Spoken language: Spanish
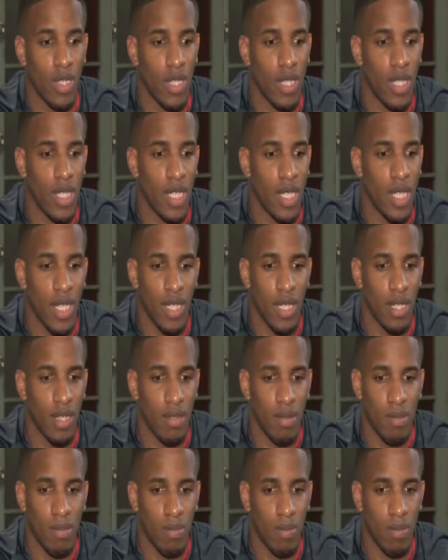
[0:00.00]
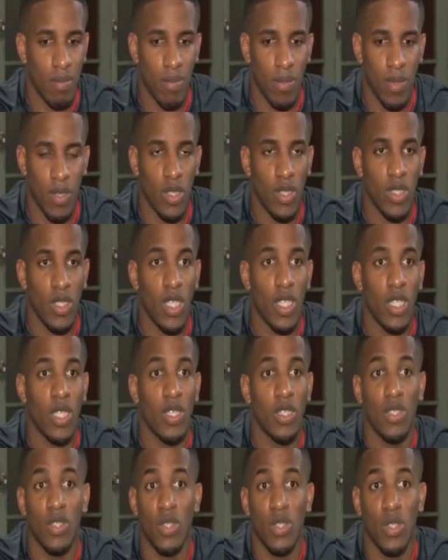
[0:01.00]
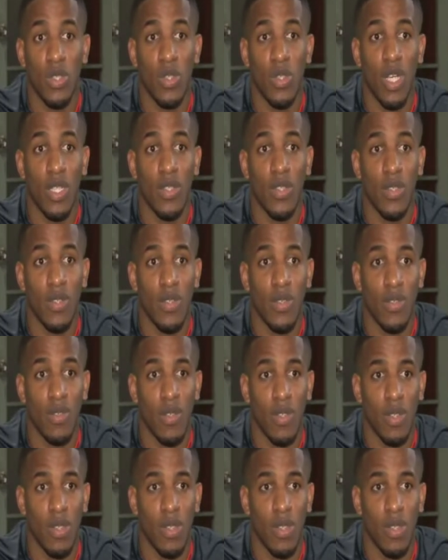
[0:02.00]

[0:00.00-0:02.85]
tenía 17, 18 años, ¿no?